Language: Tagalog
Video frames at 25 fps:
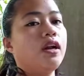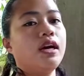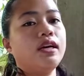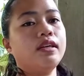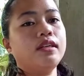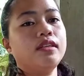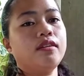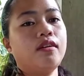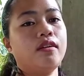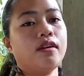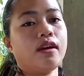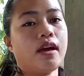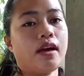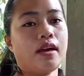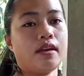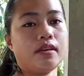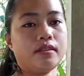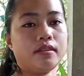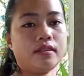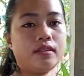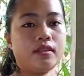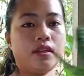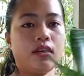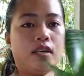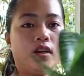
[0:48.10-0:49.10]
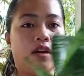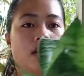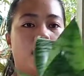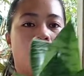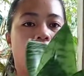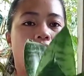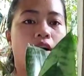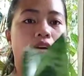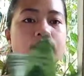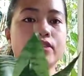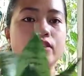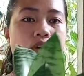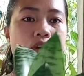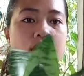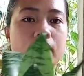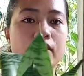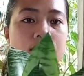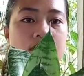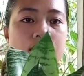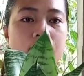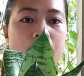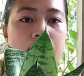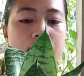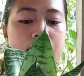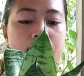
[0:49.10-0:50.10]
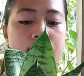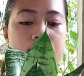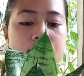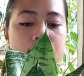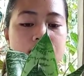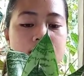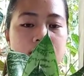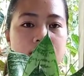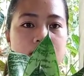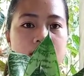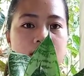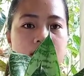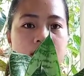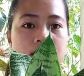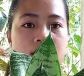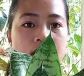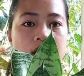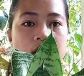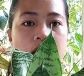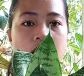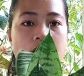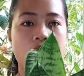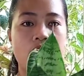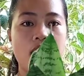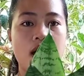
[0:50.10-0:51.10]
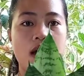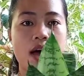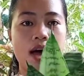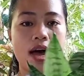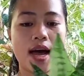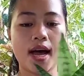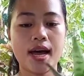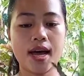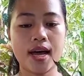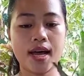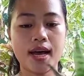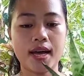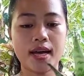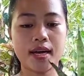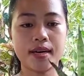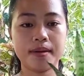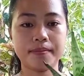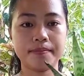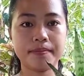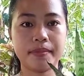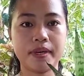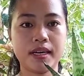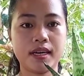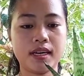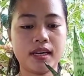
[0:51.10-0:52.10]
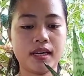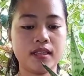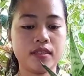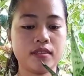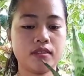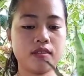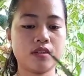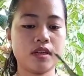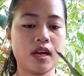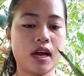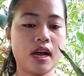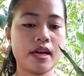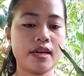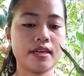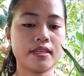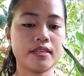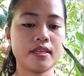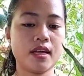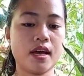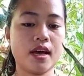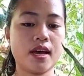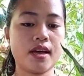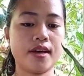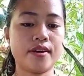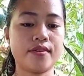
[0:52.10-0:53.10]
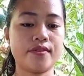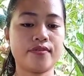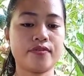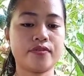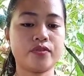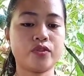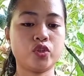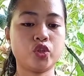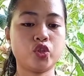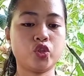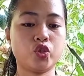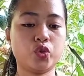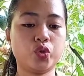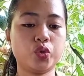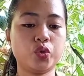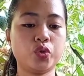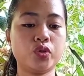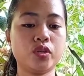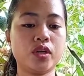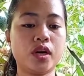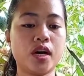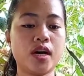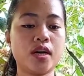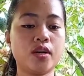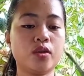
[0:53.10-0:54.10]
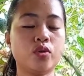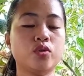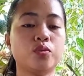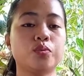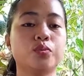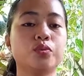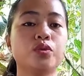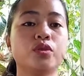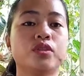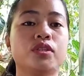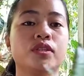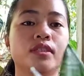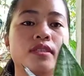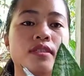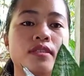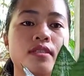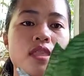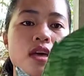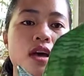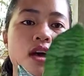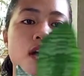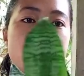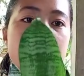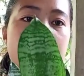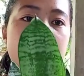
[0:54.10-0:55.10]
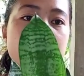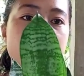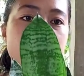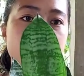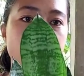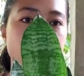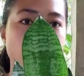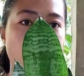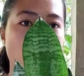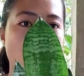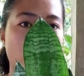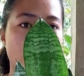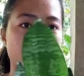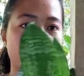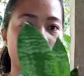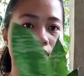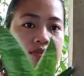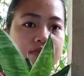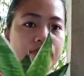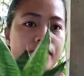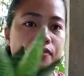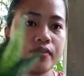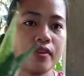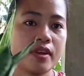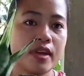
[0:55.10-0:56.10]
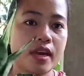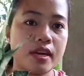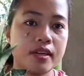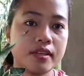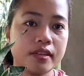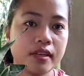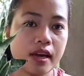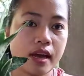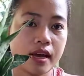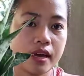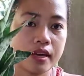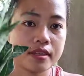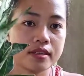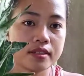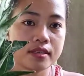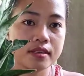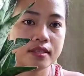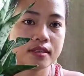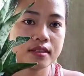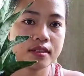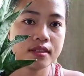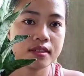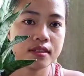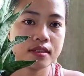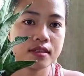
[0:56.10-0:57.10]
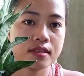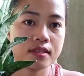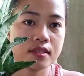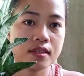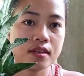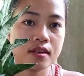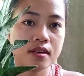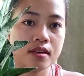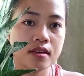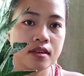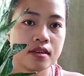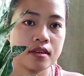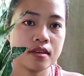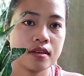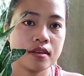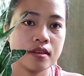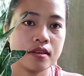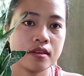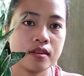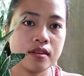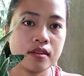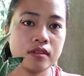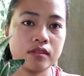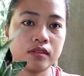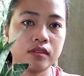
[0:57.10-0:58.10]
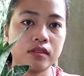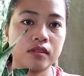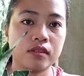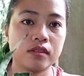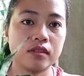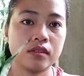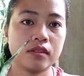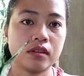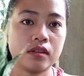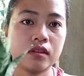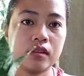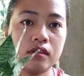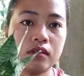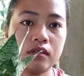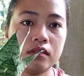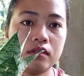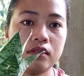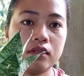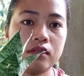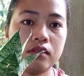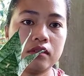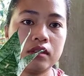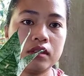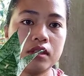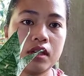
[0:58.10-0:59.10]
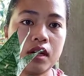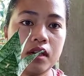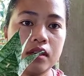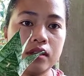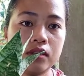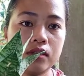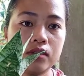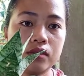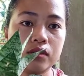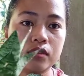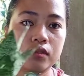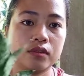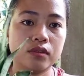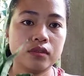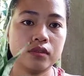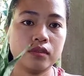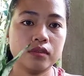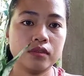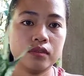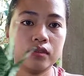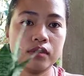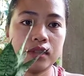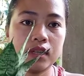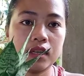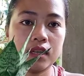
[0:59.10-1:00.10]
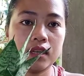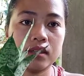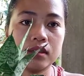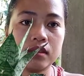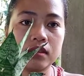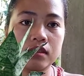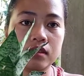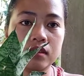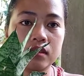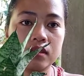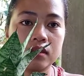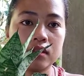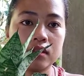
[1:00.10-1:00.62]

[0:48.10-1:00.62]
na. So ito guys. Ang pangalan nito guys ay Fortura Robusta Dwarf. Yan guys. So yan yung unang